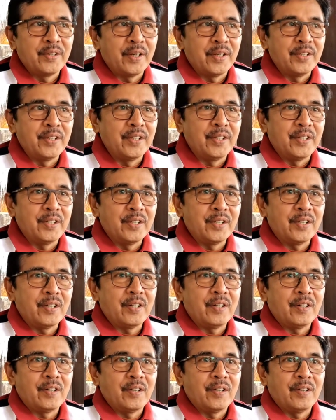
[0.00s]
jadi
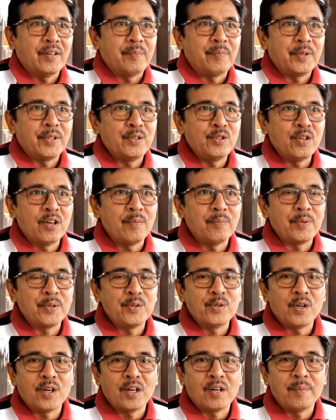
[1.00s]
eh,
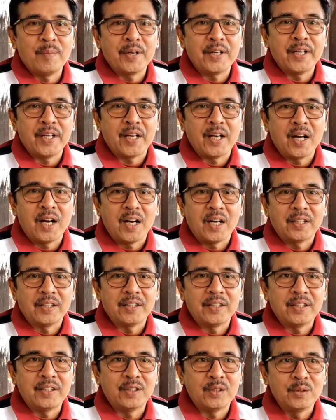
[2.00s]
pejuang-pejuang
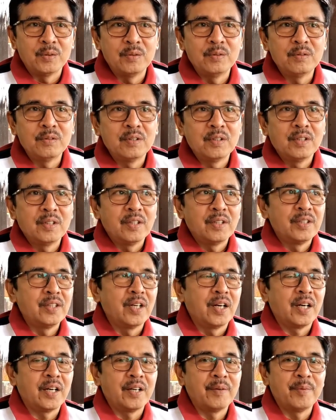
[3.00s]
kemerdekaan itu
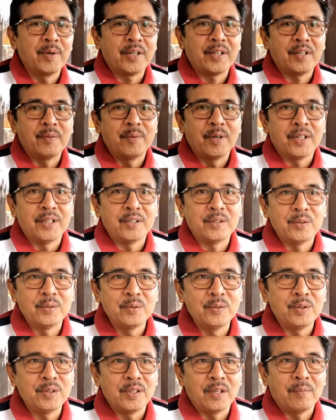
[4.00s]
yang hebat-hebat
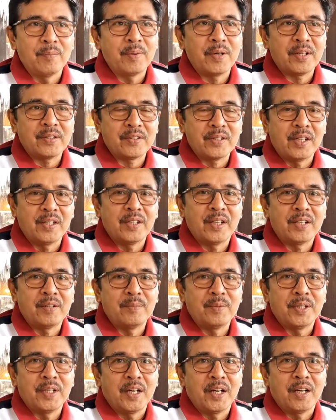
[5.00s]
itu yang berasal
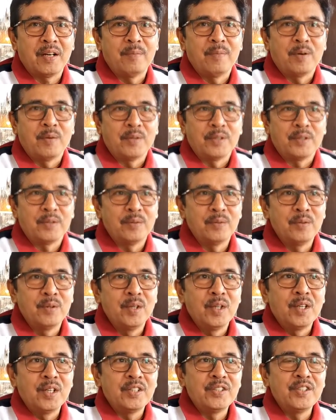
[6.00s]
dari Minangkabau
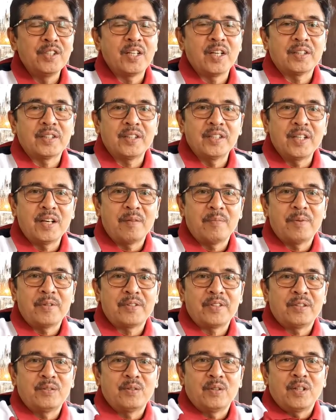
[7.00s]
itu jika tidak
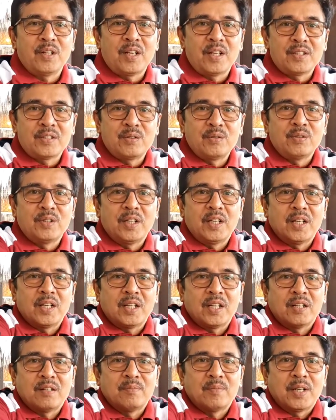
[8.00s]
bersentuhan langsung
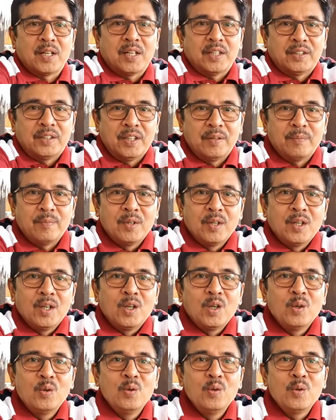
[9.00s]
dengan Ahmad Khatib
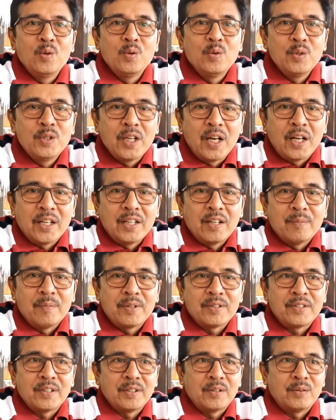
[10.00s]
gurunya
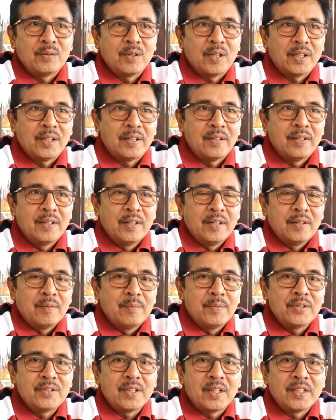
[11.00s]
yang bersentuhan
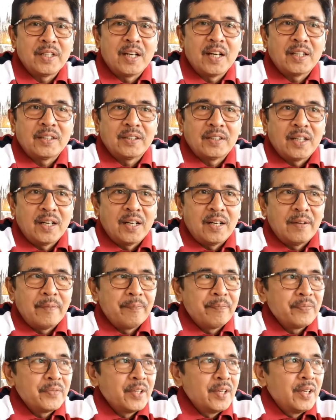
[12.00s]
misalnya
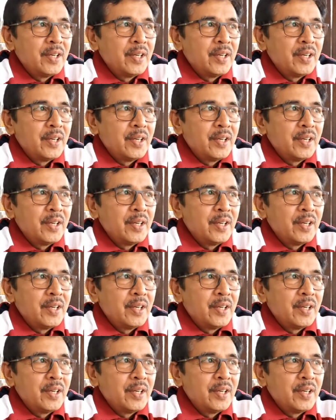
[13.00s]
Hatta